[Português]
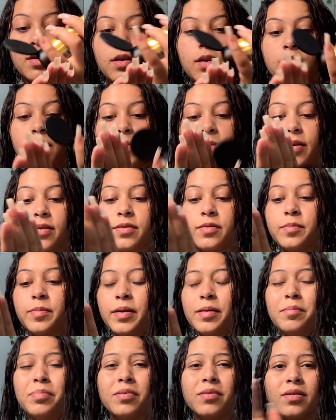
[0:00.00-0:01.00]
Eu passo
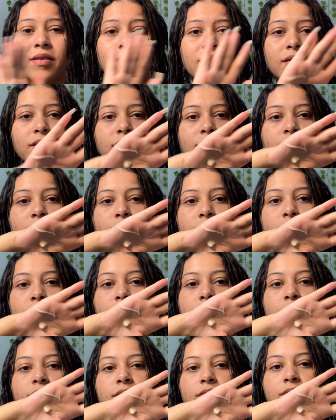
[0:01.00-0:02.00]
bem pouquinho, tá
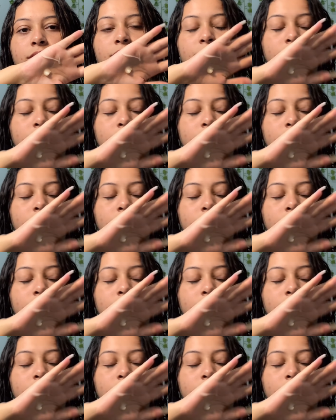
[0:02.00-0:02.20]
vendo?